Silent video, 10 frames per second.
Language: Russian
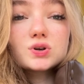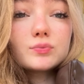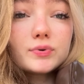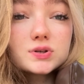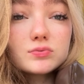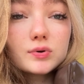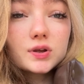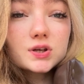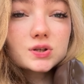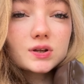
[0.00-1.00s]
опаздываем,
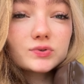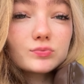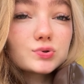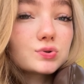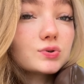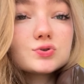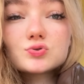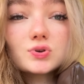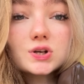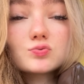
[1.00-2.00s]
конечно, на автобус, но ничего
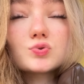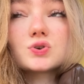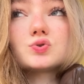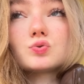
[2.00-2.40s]
страшного, мы сейчас все